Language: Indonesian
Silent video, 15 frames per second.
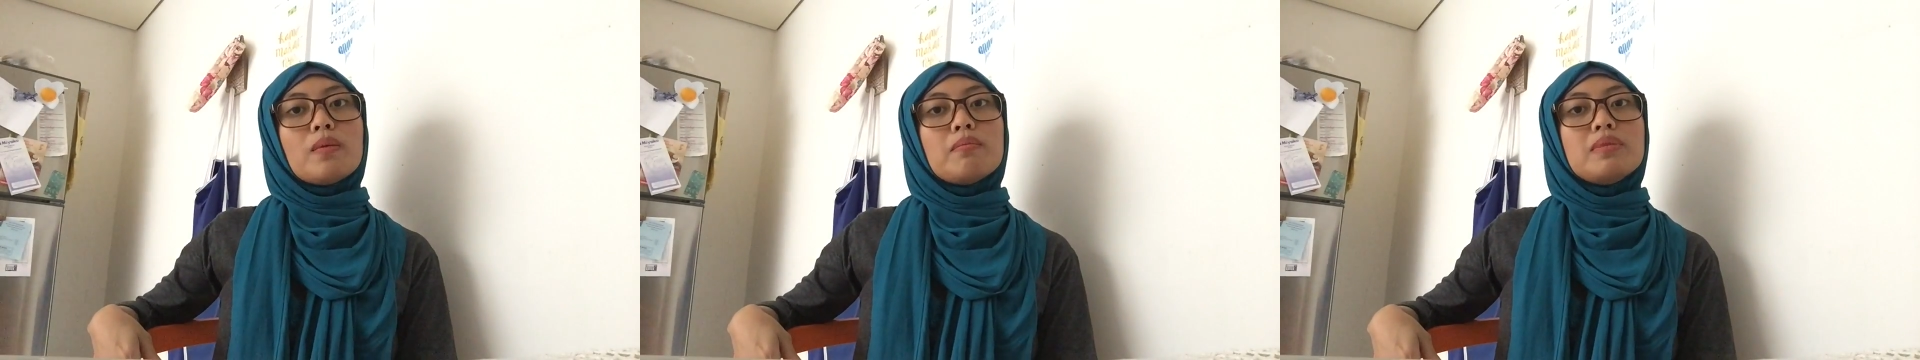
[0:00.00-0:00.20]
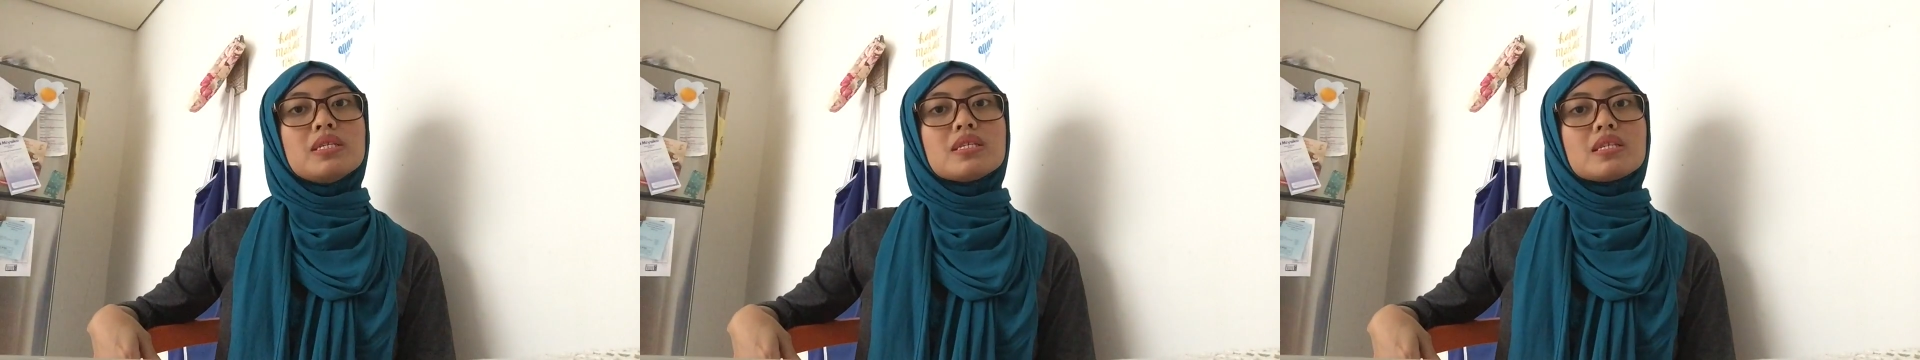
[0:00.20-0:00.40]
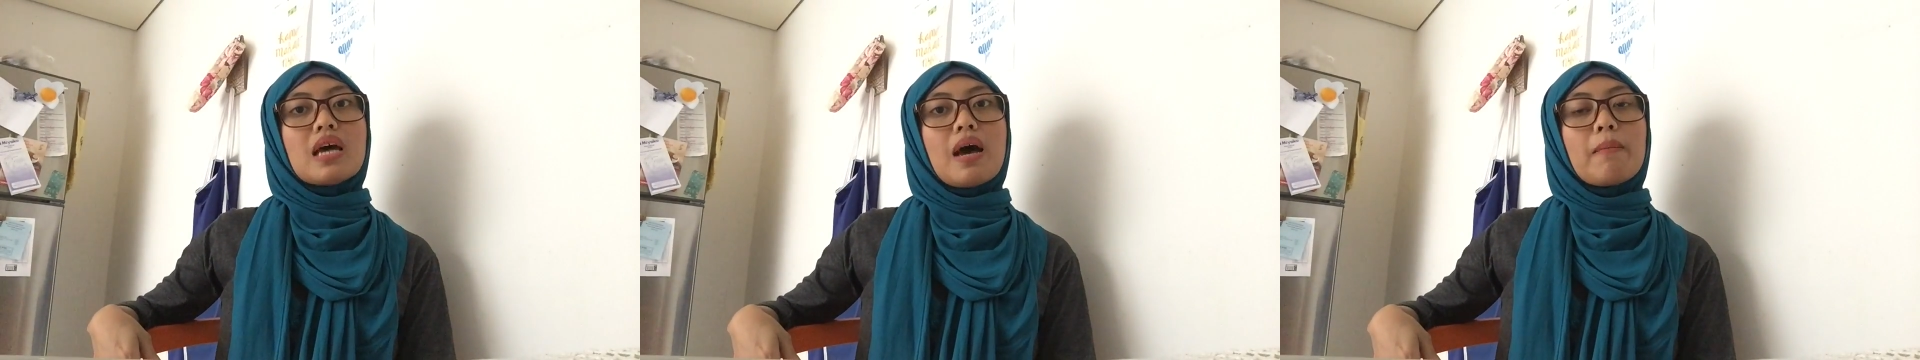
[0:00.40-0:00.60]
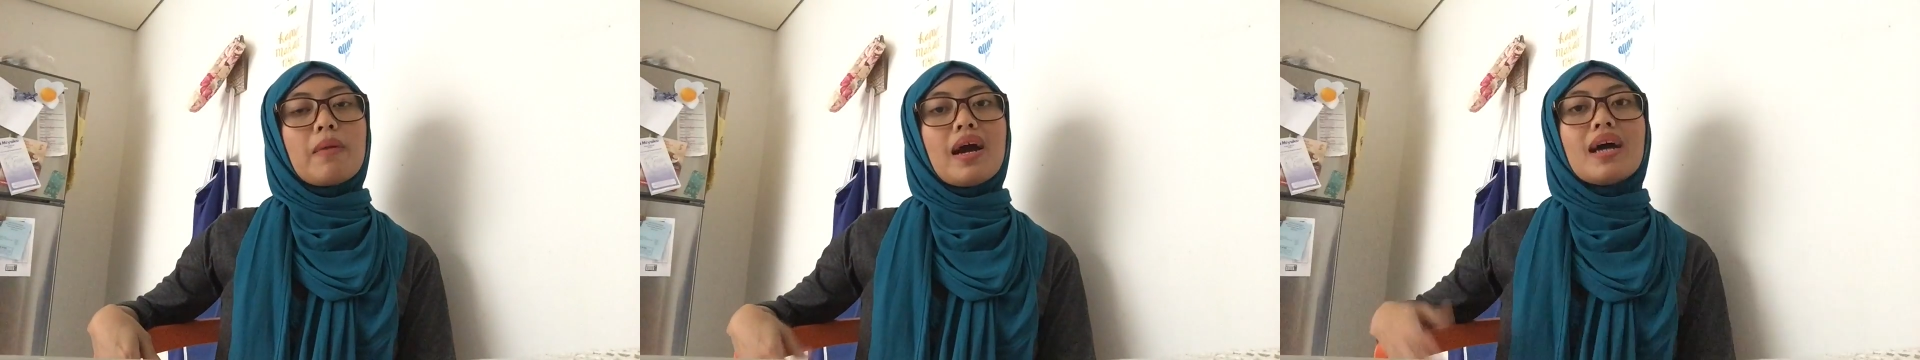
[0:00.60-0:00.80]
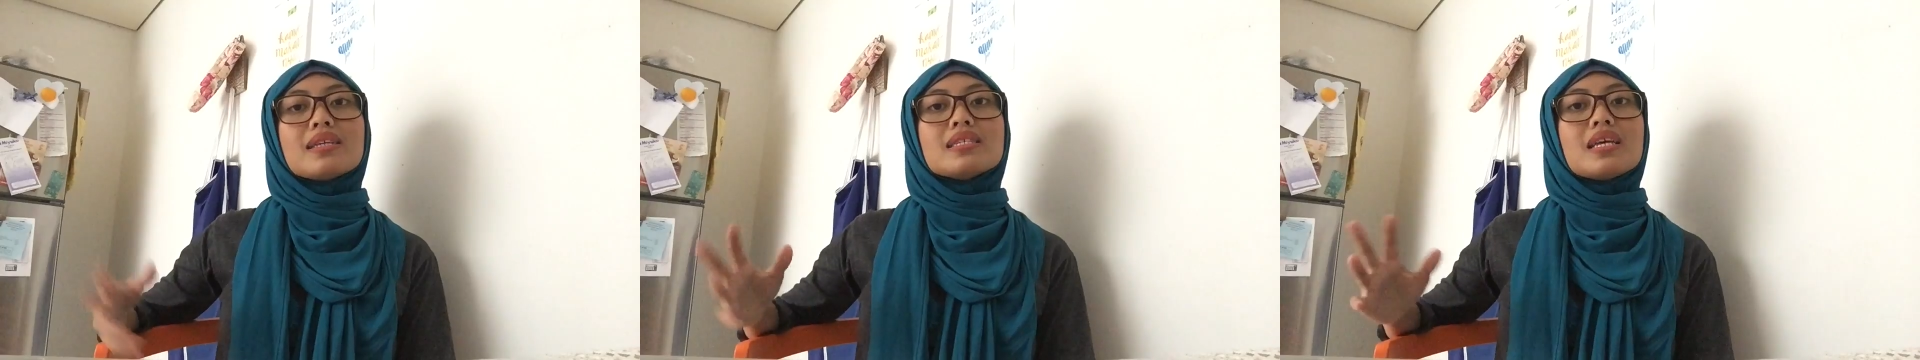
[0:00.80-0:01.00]
bisa
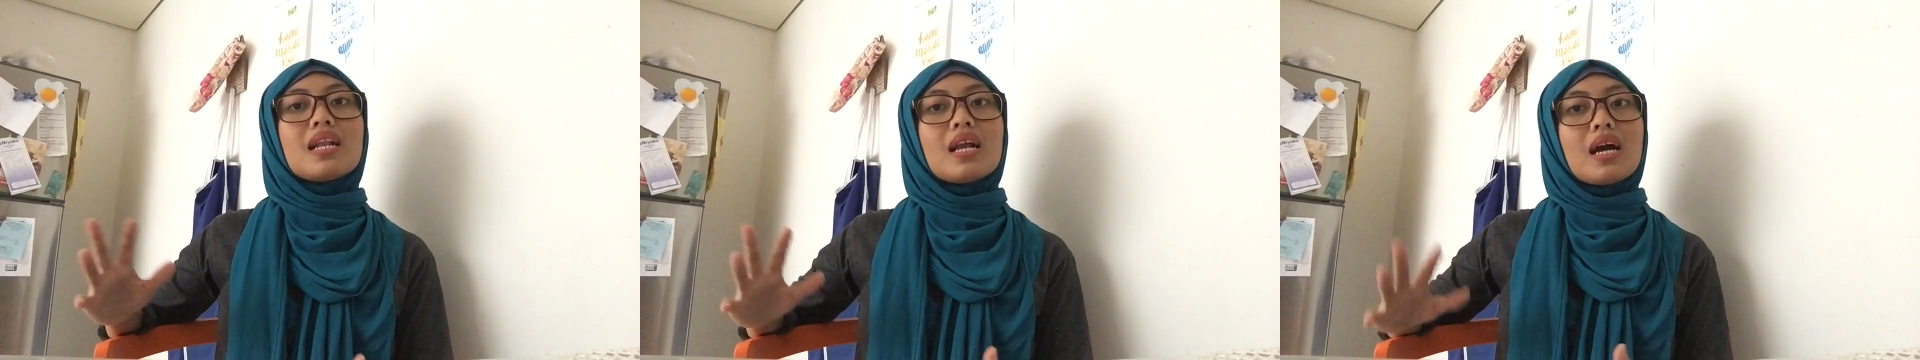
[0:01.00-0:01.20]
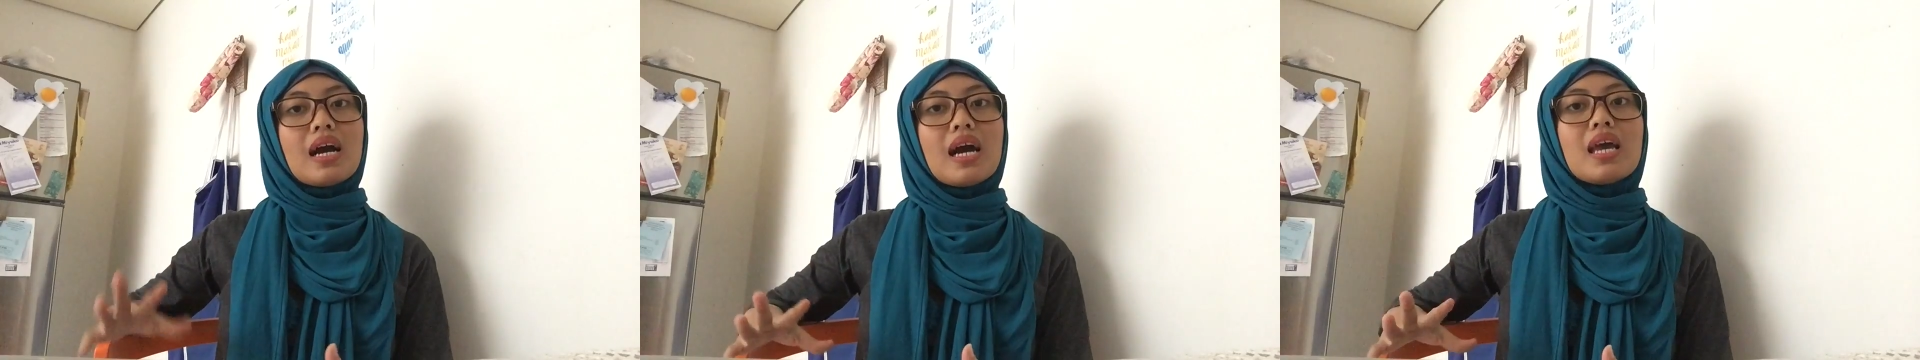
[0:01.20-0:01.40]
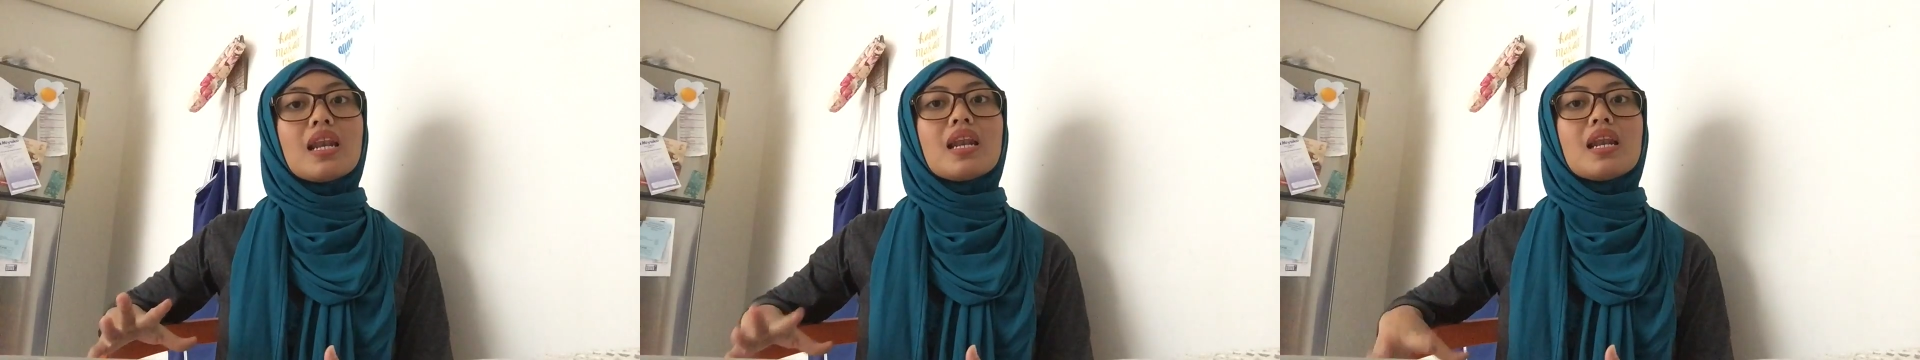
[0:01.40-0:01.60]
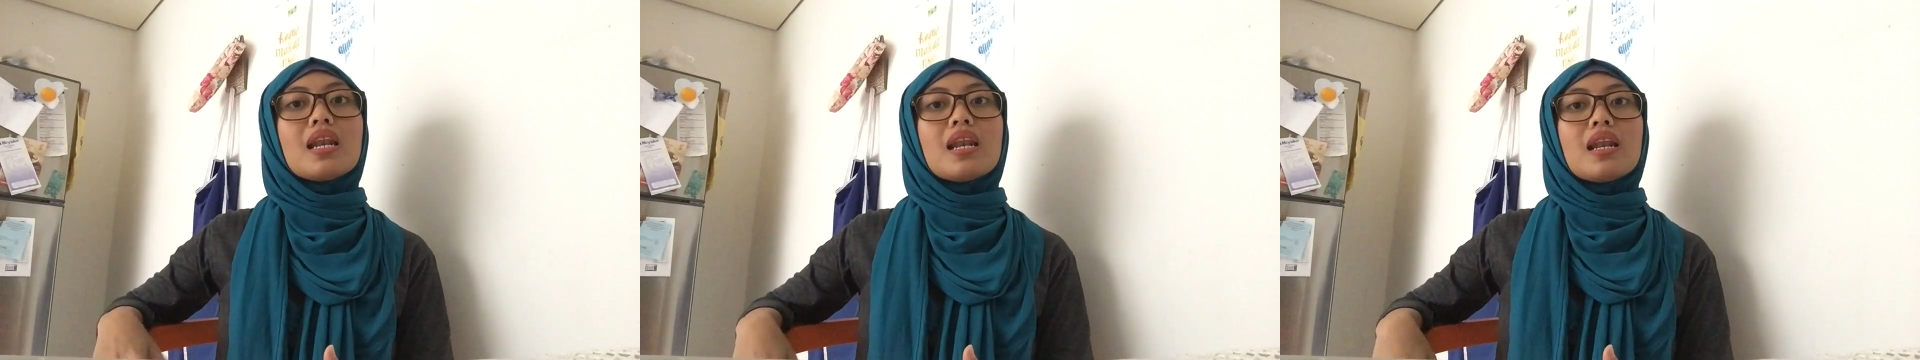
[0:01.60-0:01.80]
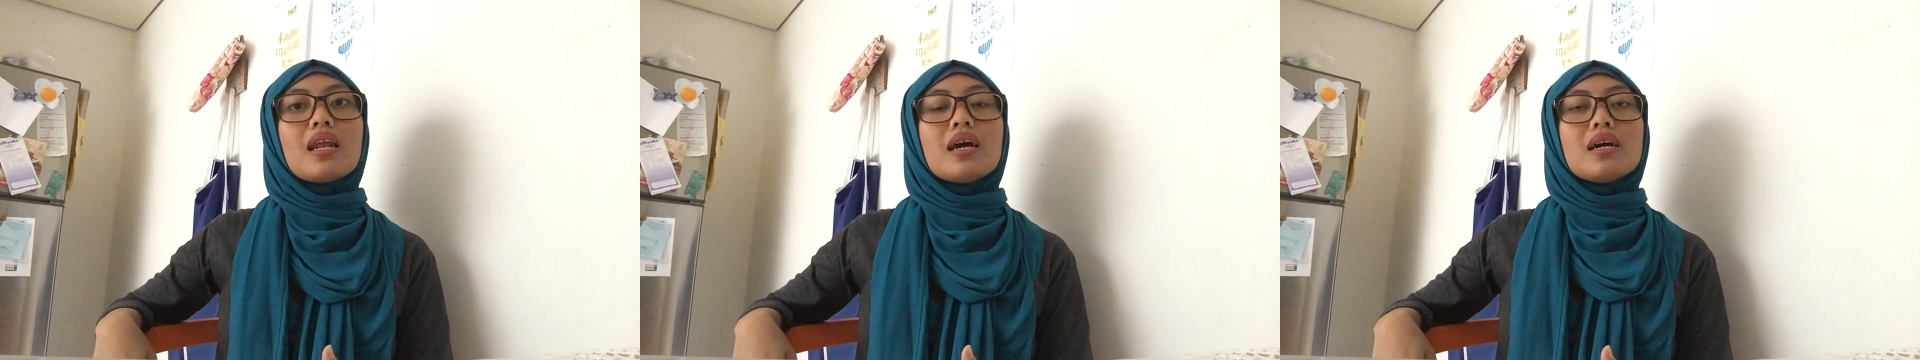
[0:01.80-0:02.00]
menghasilkan